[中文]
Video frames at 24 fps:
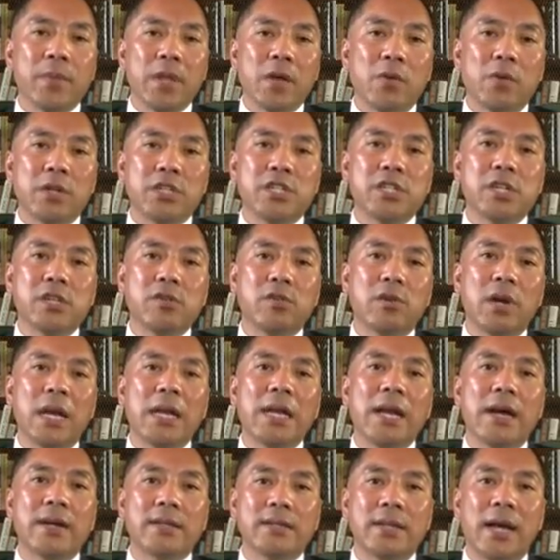我接受了
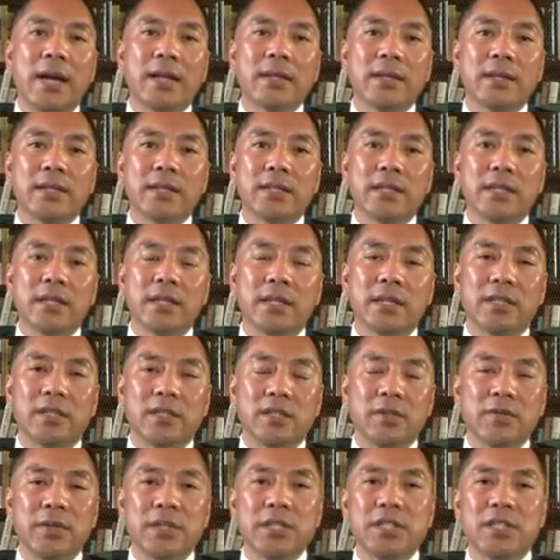两家的这个
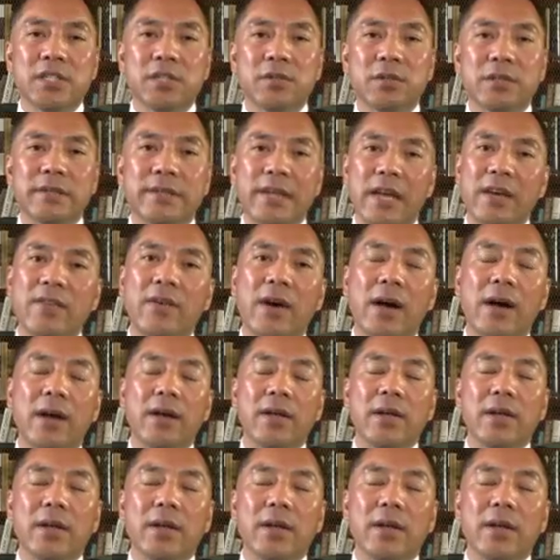新闻机构的采访。